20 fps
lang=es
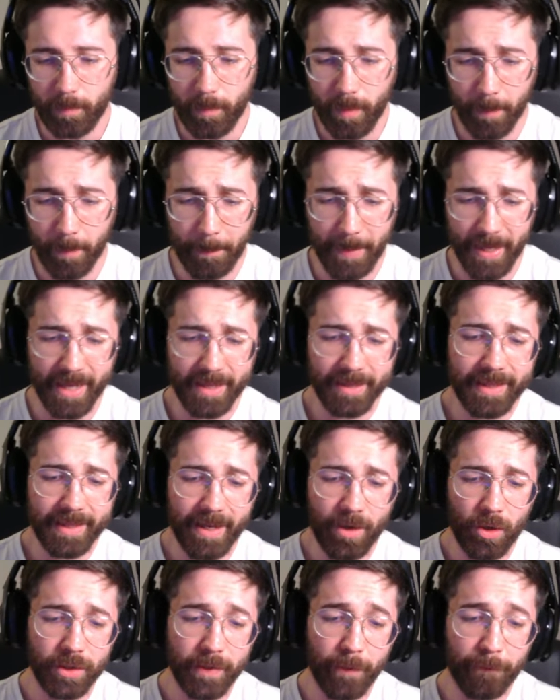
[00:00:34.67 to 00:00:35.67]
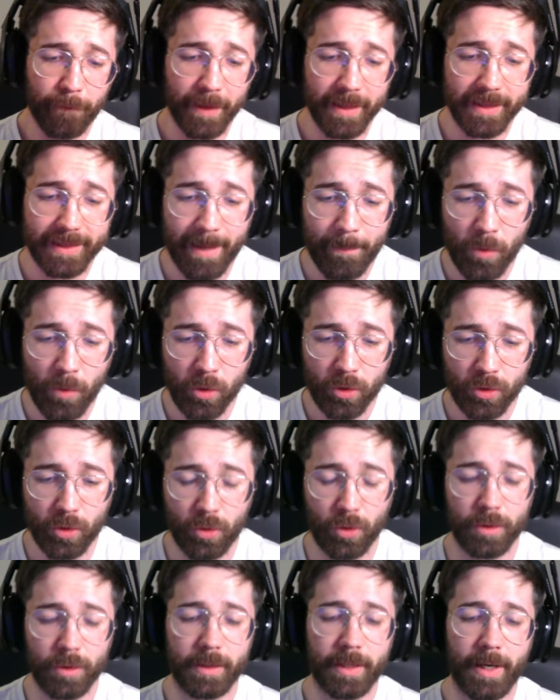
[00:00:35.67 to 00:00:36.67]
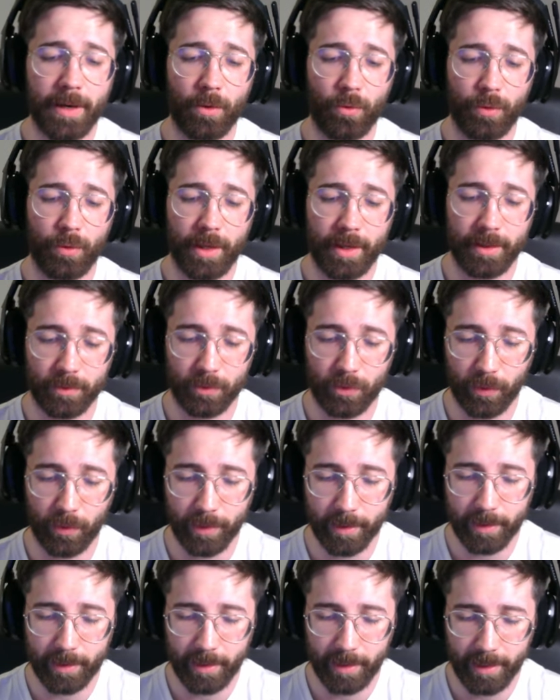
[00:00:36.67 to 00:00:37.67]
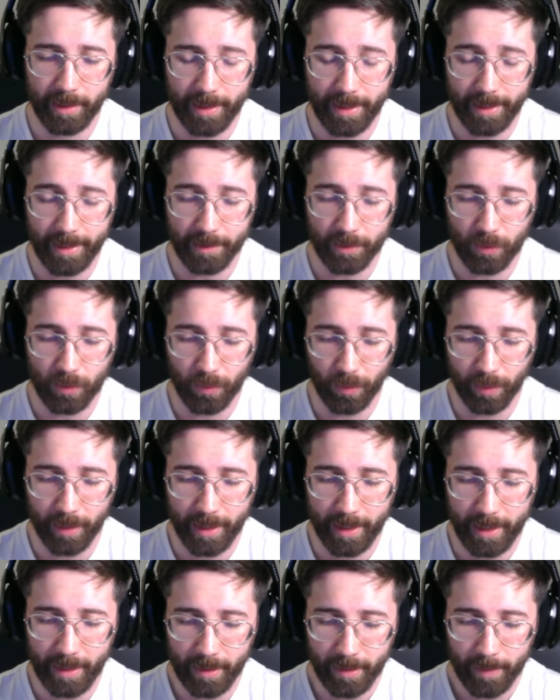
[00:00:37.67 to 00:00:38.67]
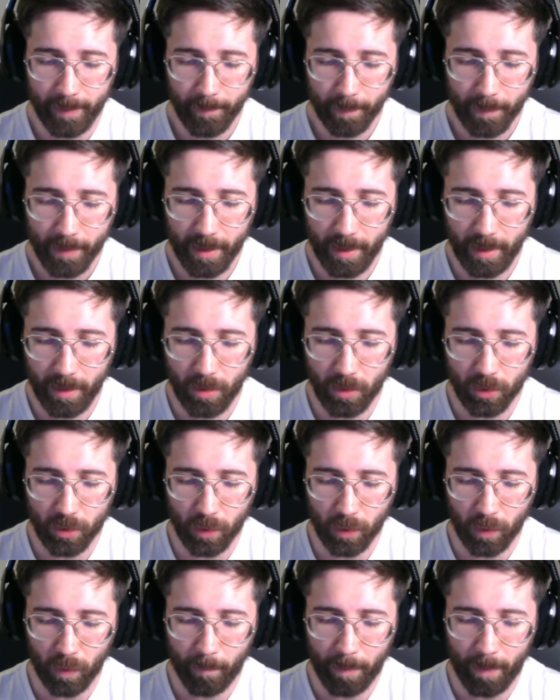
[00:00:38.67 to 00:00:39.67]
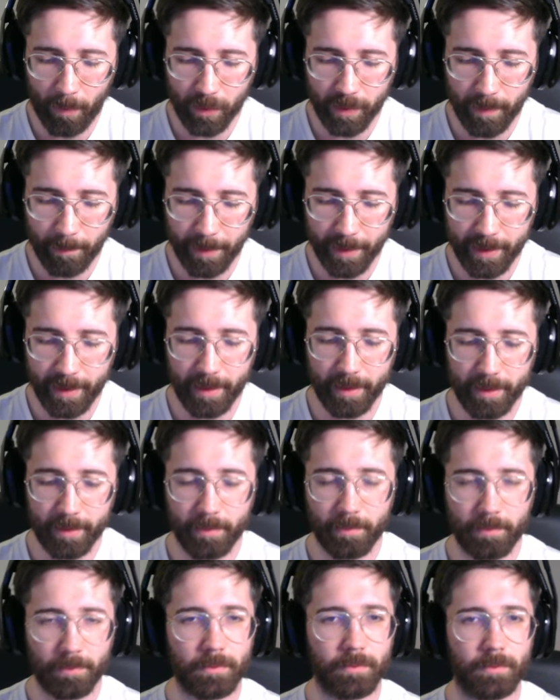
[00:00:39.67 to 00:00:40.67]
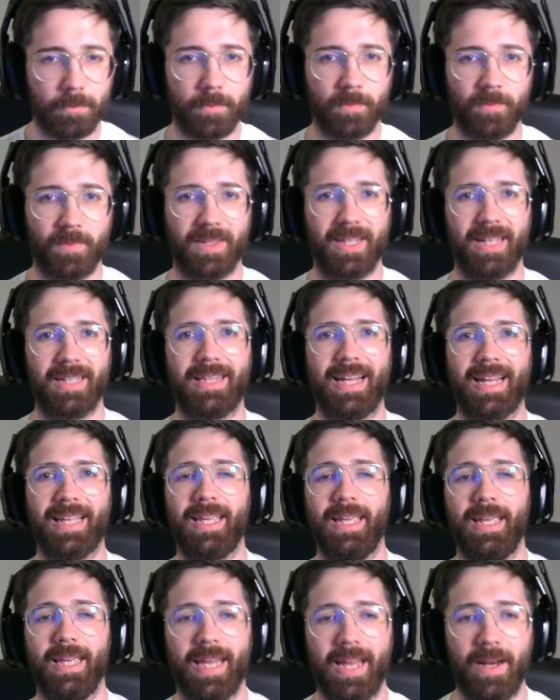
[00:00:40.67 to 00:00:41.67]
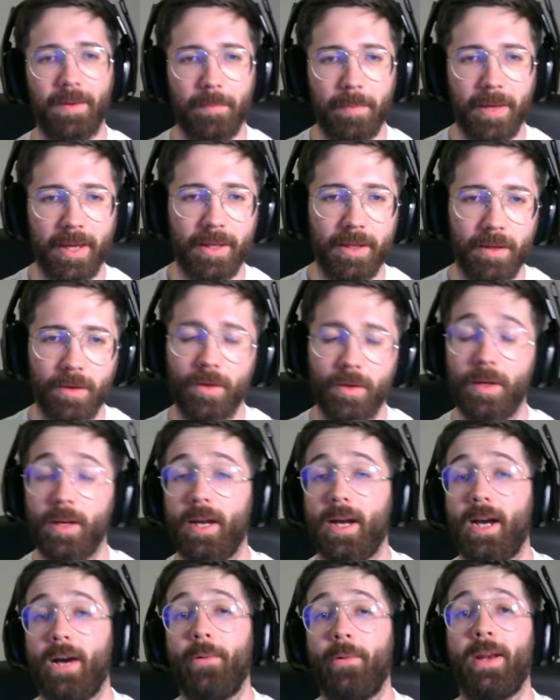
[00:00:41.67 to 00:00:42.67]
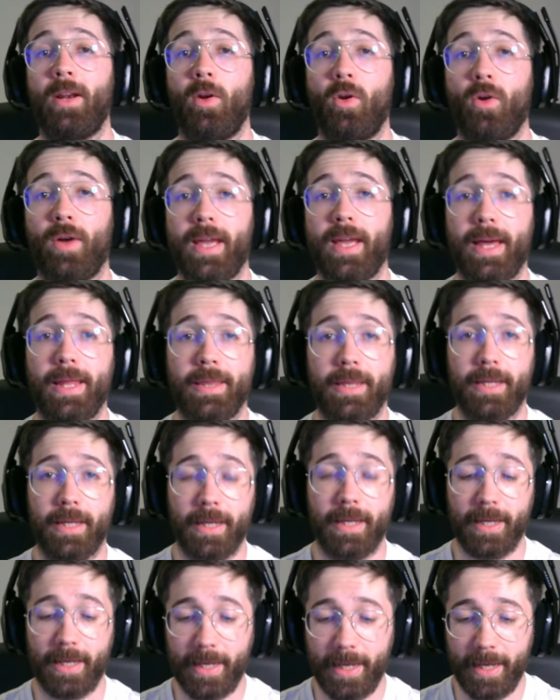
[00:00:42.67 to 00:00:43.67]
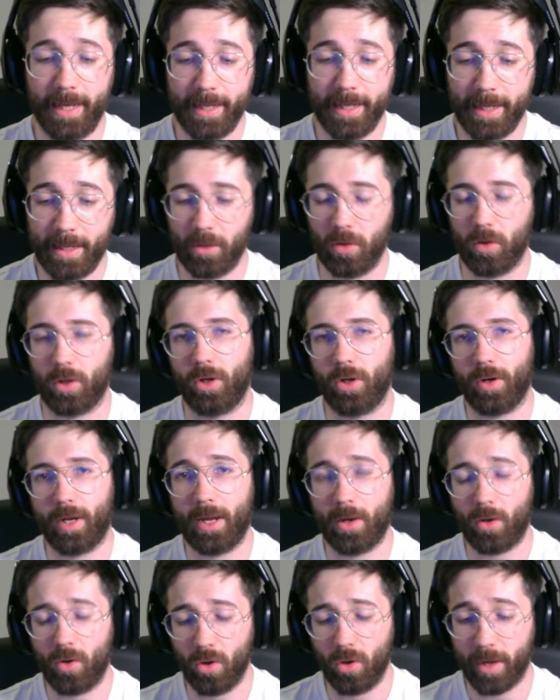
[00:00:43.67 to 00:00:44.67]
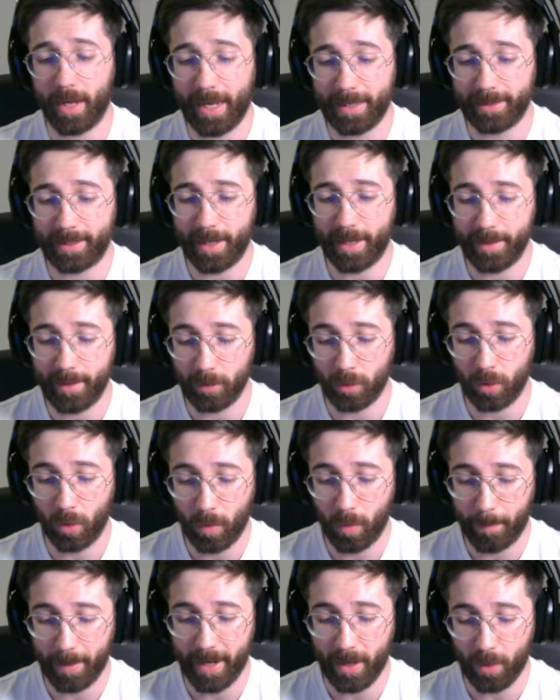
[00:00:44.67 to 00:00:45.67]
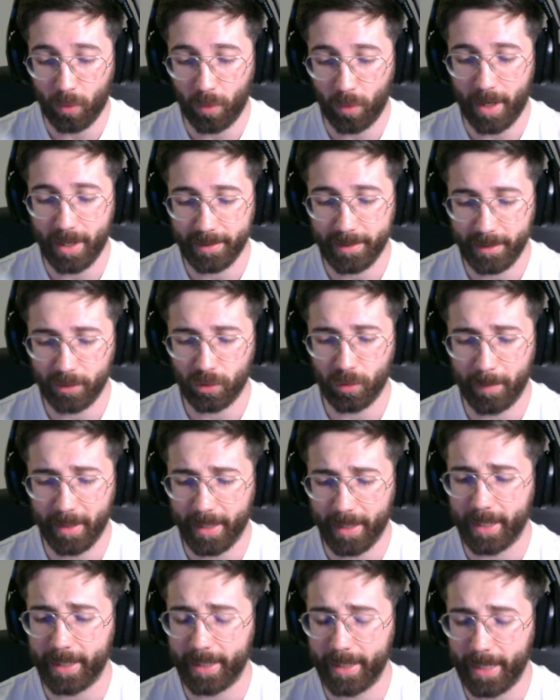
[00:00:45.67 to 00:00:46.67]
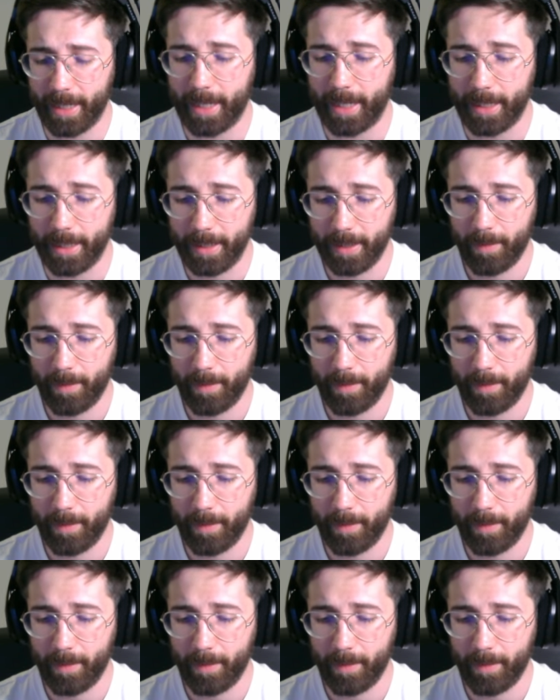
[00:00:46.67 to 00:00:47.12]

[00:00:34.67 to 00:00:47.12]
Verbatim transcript: Bien, nos enfrentamos contra una doncella escudera y nosotros vamos a empezar desde aquí en medio a ver lo que hace ella. No creo que la coloque atrás del todo para curarse, eso me dejaría